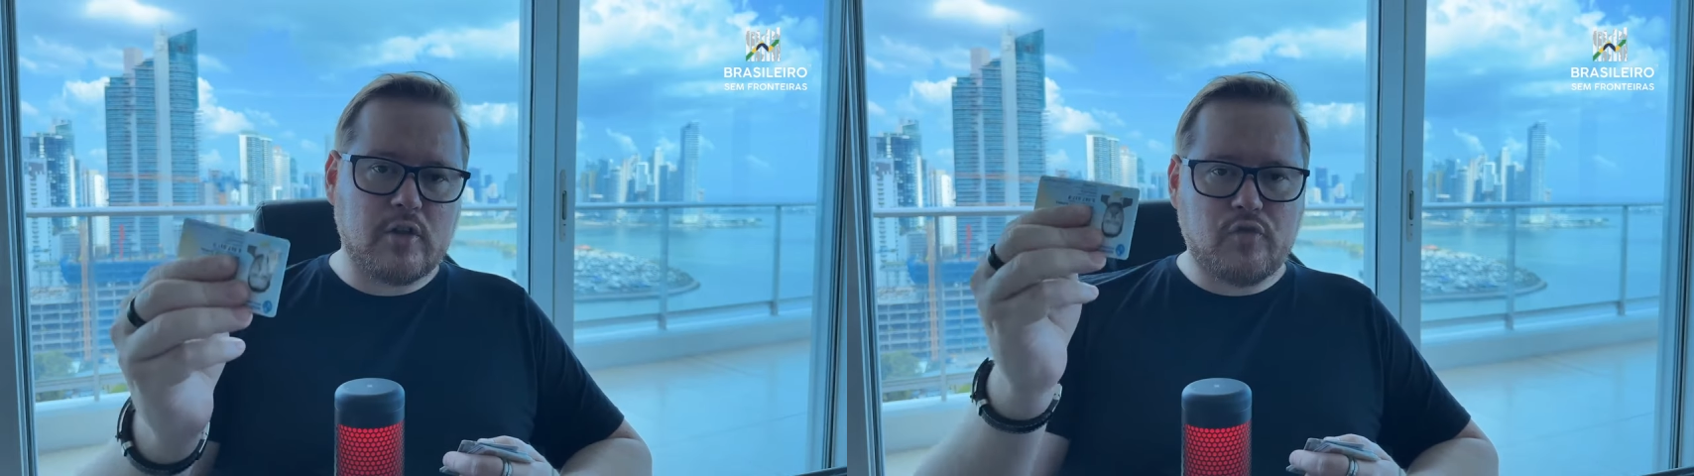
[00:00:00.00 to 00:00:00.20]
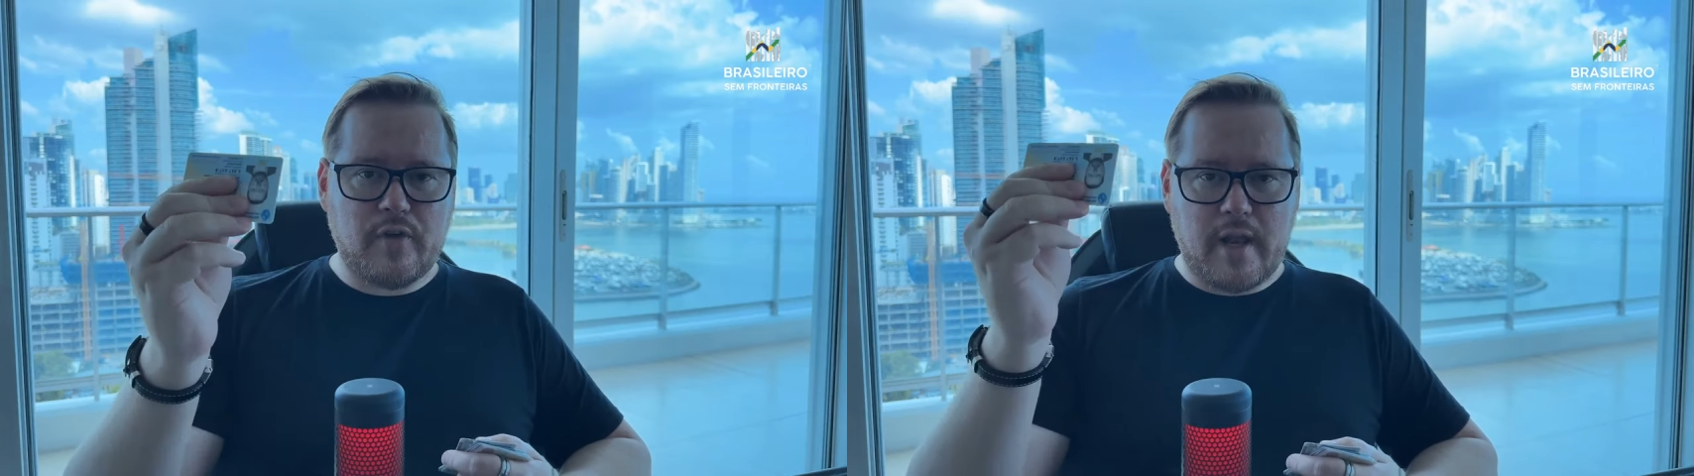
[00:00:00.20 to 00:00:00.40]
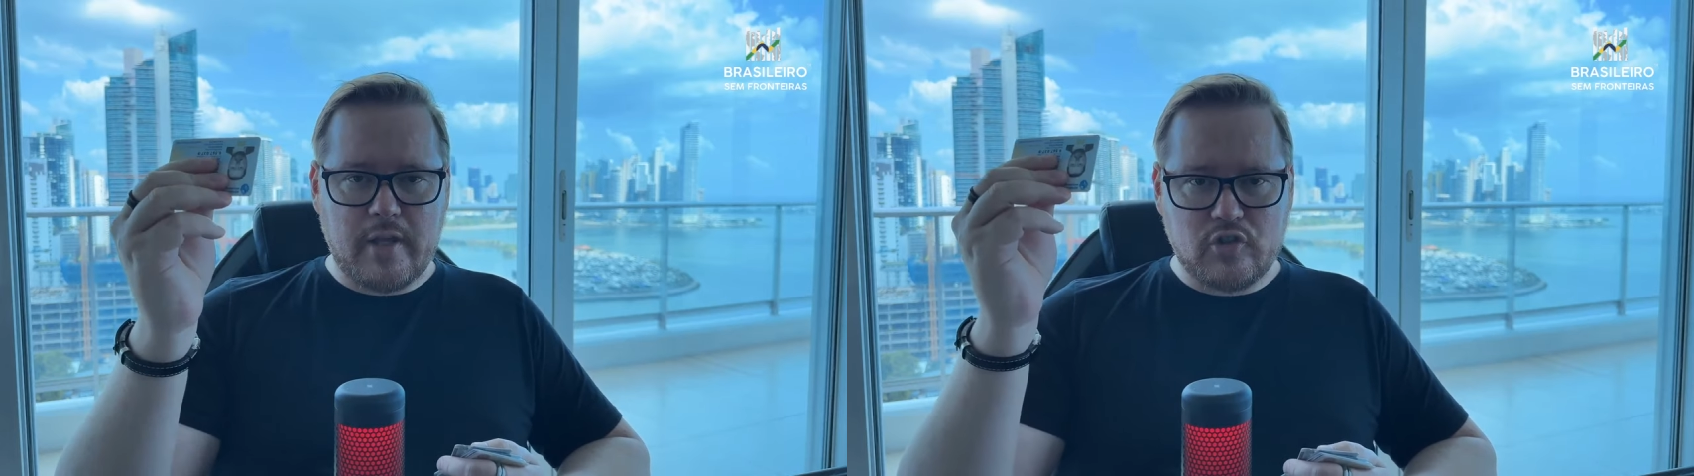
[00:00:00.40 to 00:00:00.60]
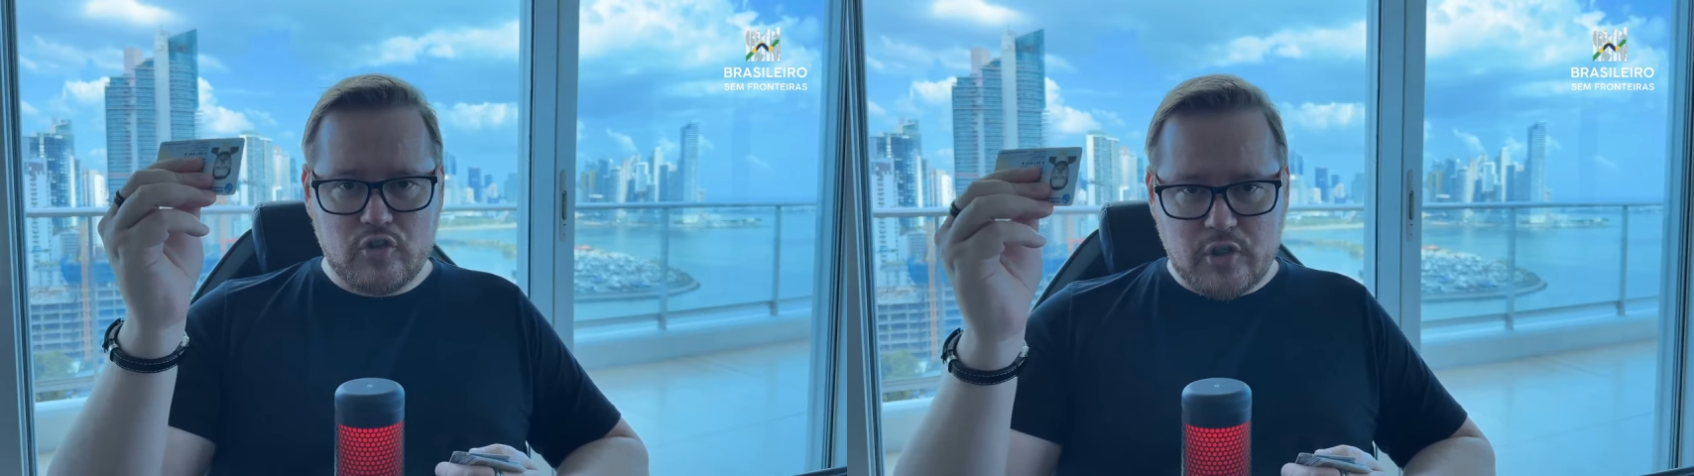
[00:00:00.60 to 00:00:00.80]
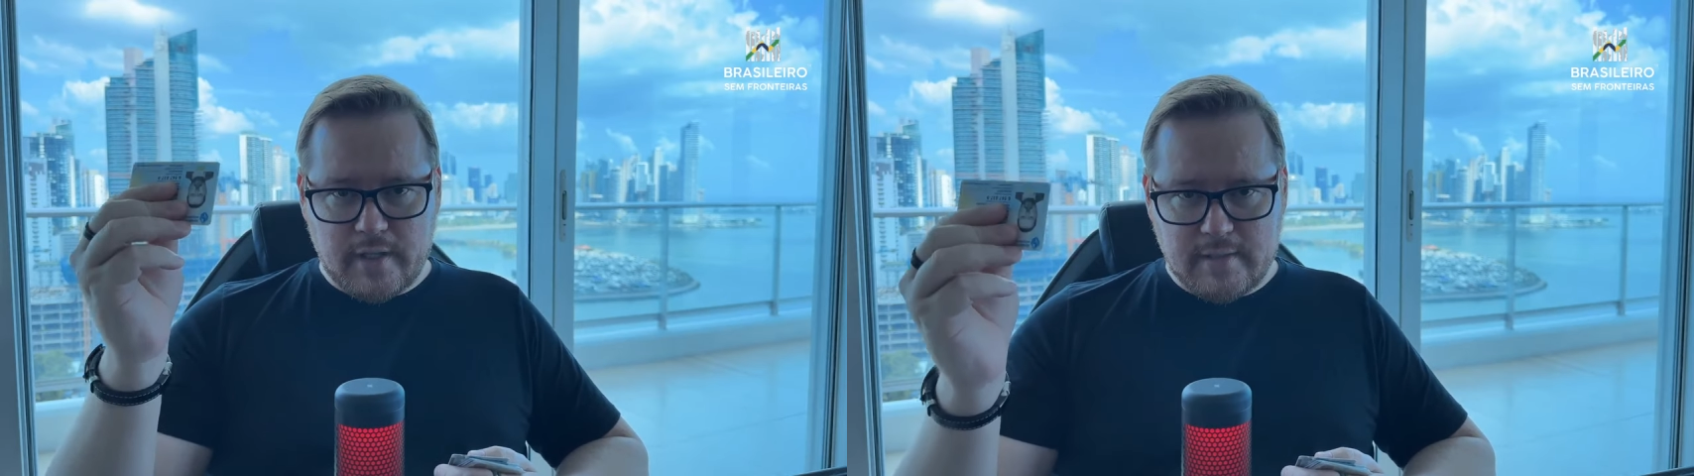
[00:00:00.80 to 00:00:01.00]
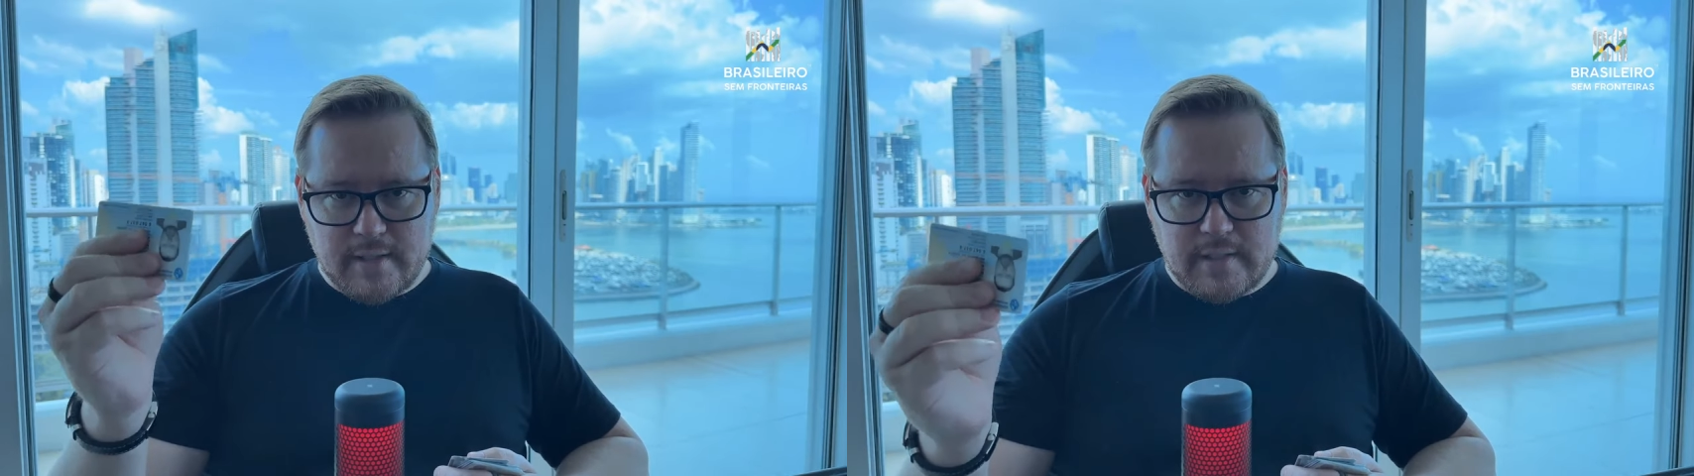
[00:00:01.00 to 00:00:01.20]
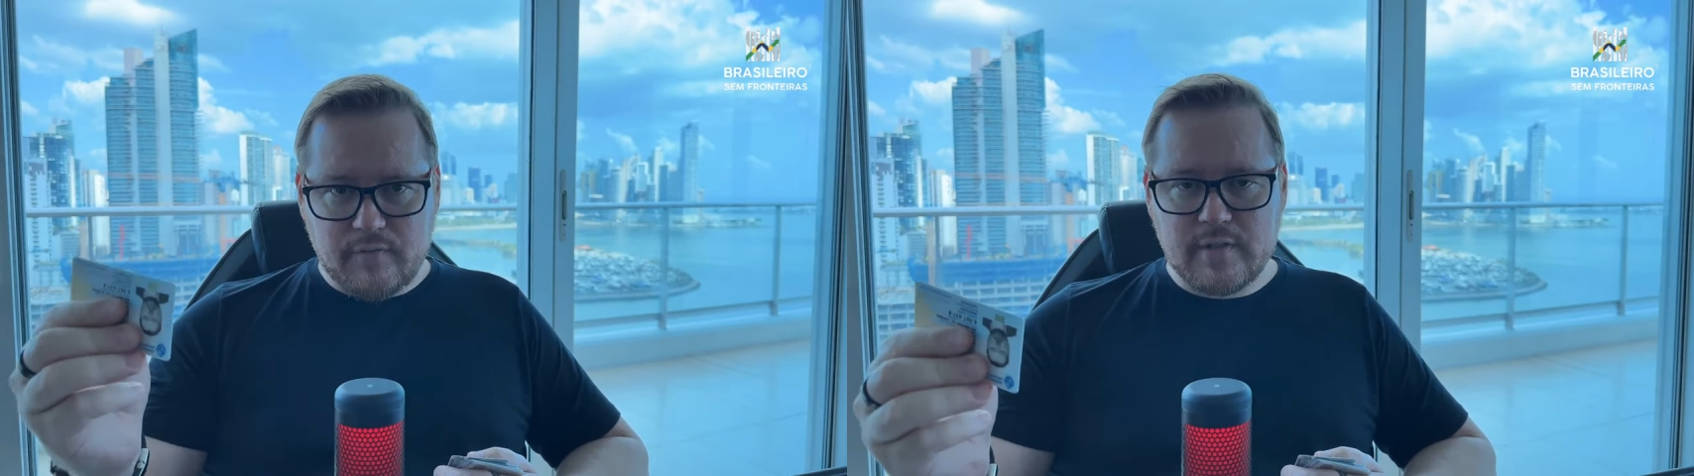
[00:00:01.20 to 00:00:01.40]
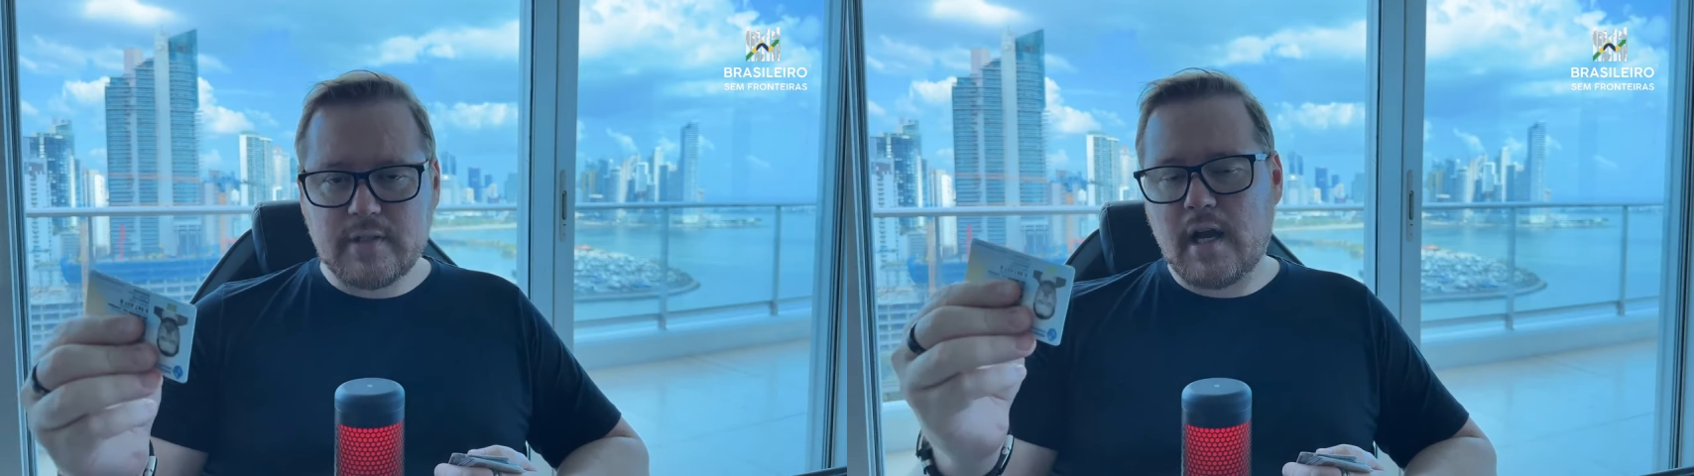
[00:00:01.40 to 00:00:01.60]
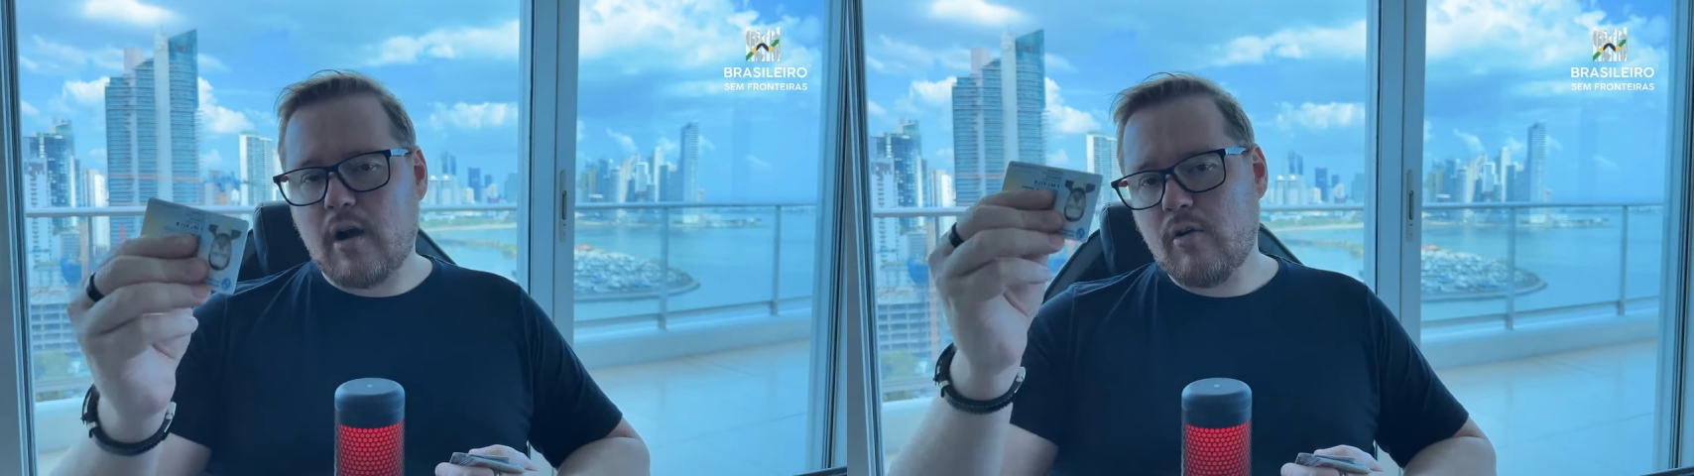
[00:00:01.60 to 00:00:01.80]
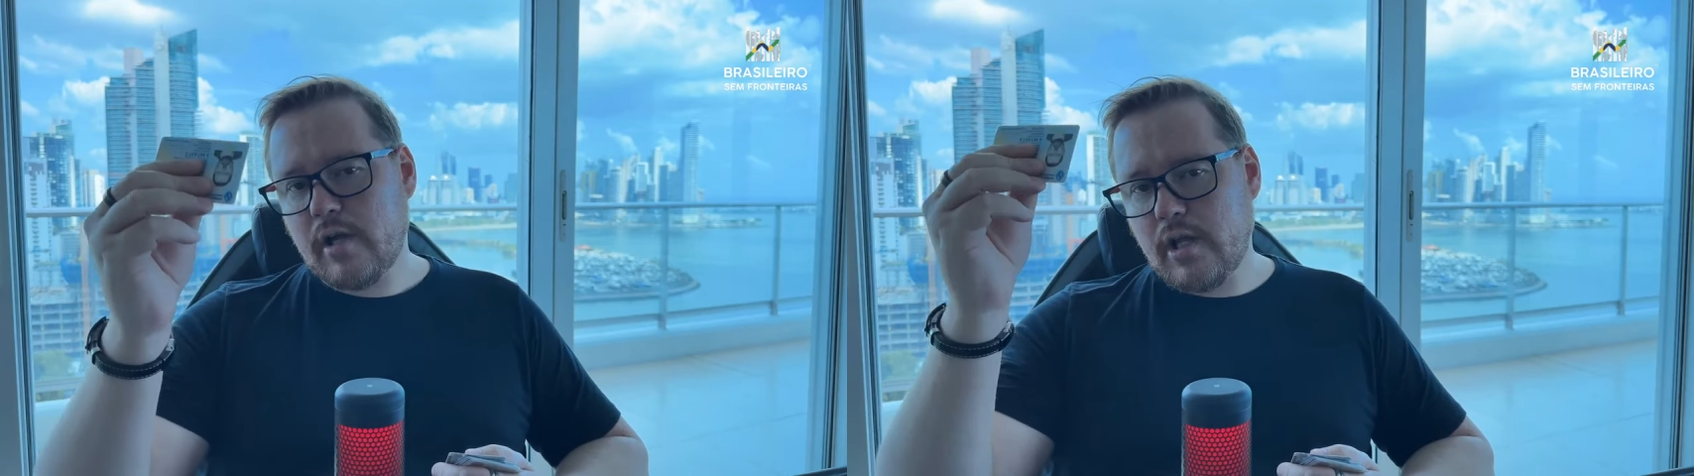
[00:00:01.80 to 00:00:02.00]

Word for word: diferente de residência fiscal